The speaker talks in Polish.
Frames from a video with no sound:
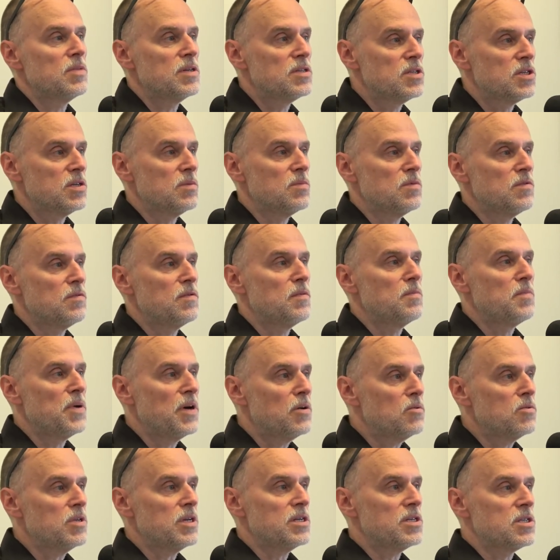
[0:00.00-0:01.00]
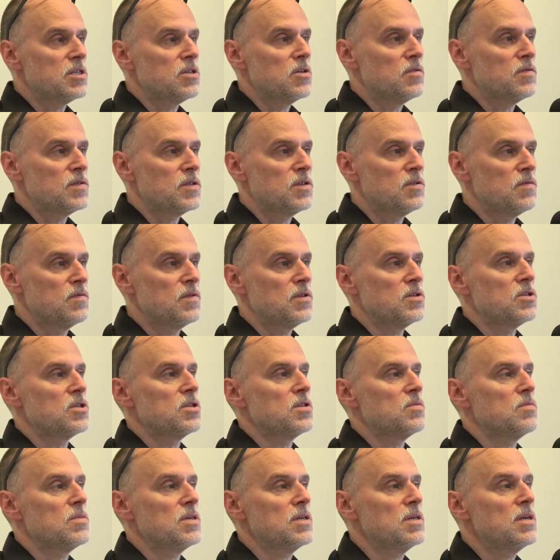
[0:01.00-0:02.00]
będziemy wypełniać to, w co
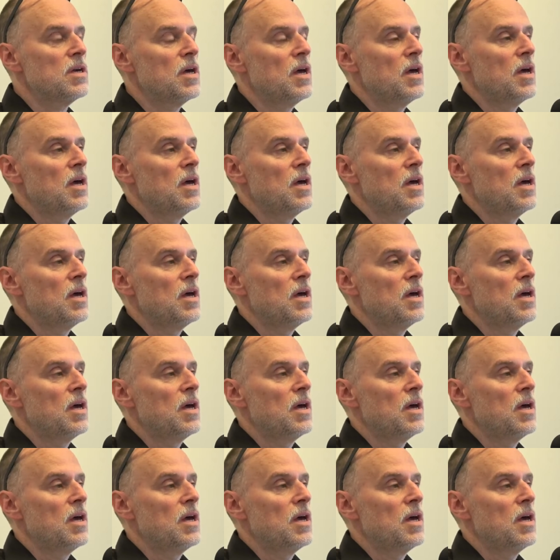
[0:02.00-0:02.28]
wierzymy?